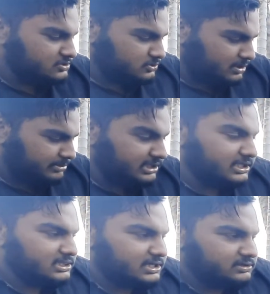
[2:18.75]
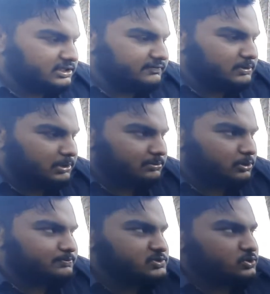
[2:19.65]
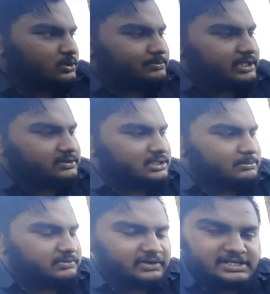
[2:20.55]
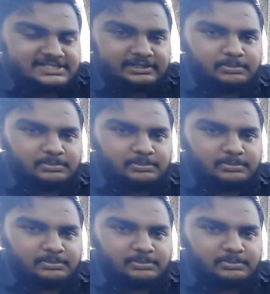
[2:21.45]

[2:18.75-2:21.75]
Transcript: ஸோ நம்ம இன்றைக்கி இதான் வந்து ரிவ்யூ பண்ண போகிறோம் ஸோ அப்படியே வந்து நம்ம ஃப்ரண்ட் சைட்